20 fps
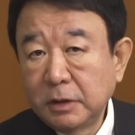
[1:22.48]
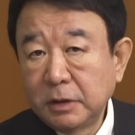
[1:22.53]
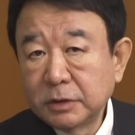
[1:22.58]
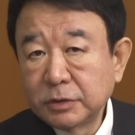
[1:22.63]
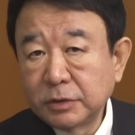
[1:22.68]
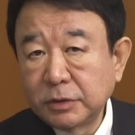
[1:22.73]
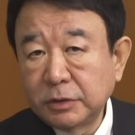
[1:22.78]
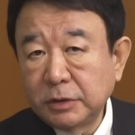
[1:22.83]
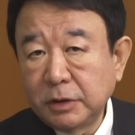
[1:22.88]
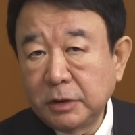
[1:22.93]

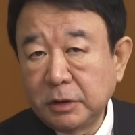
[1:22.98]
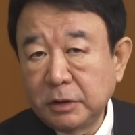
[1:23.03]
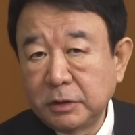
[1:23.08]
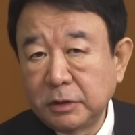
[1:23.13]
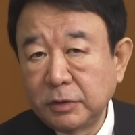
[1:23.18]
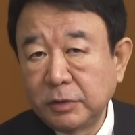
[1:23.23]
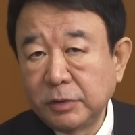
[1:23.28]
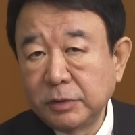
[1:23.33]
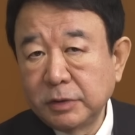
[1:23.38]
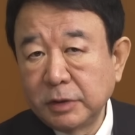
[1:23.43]
それで日
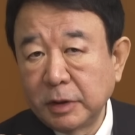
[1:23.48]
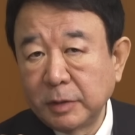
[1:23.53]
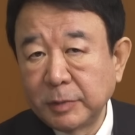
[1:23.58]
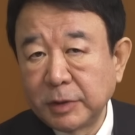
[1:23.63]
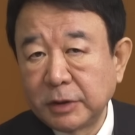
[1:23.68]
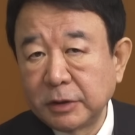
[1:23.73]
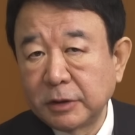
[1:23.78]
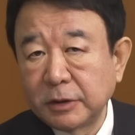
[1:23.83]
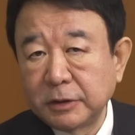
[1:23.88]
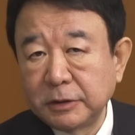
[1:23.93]
本や
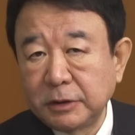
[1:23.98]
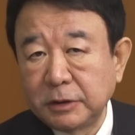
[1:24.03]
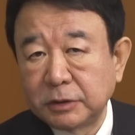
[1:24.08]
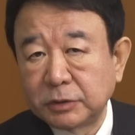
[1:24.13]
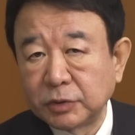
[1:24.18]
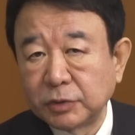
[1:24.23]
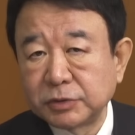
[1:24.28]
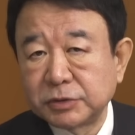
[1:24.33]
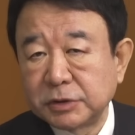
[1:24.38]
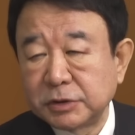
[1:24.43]
アメリカに
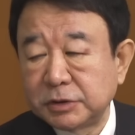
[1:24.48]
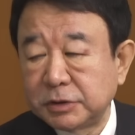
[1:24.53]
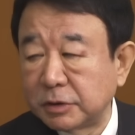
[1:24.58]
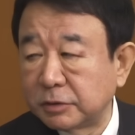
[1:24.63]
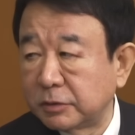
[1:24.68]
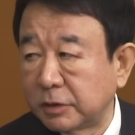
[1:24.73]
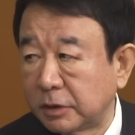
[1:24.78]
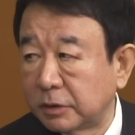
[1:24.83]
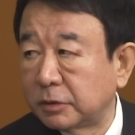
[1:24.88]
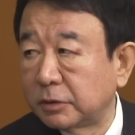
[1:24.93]
投資して
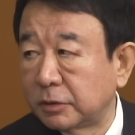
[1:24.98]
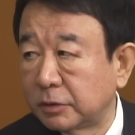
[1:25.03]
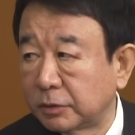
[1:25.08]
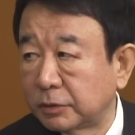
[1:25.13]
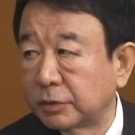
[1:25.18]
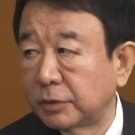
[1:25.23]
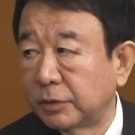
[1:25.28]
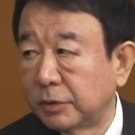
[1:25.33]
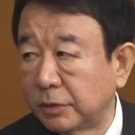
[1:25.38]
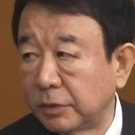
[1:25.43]
くれというこ
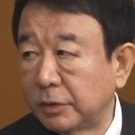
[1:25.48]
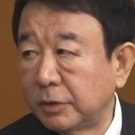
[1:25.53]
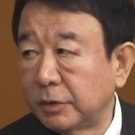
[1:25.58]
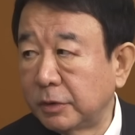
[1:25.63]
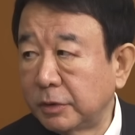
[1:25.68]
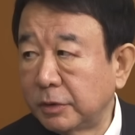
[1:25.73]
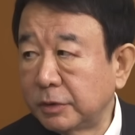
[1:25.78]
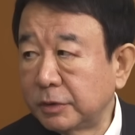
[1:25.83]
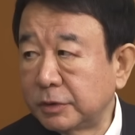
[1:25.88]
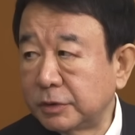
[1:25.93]
とを
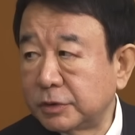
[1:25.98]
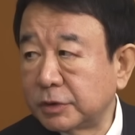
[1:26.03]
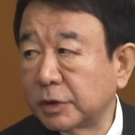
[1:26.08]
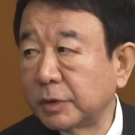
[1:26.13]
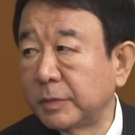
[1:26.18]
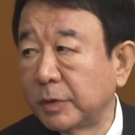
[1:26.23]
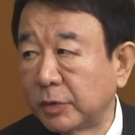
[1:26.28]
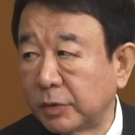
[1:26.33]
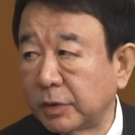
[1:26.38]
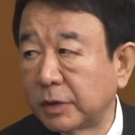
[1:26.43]
一生
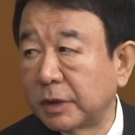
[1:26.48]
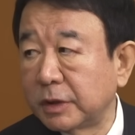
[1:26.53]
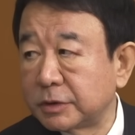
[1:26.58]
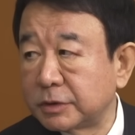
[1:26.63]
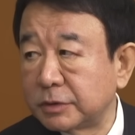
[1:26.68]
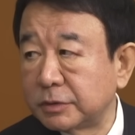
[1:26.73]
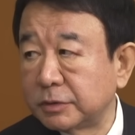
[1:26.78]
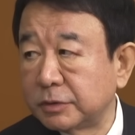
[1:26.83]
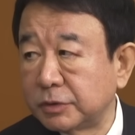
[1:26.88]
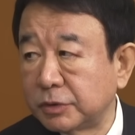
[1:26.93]
懸命お願い
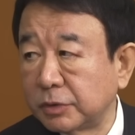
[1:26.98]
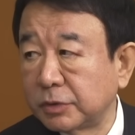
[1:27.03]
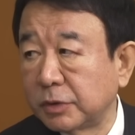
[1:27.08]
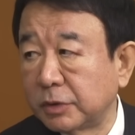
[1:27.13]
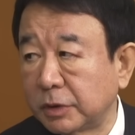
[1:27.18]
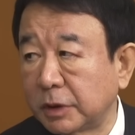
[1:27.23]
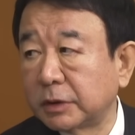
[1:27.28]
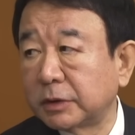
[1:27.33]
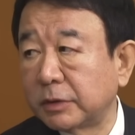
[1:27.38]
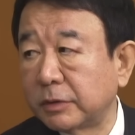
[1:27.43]
する状況
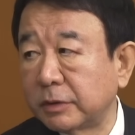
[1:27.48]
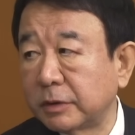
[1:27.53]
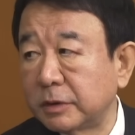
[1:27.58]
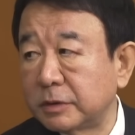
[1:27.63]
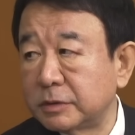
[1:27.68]
になってるわけで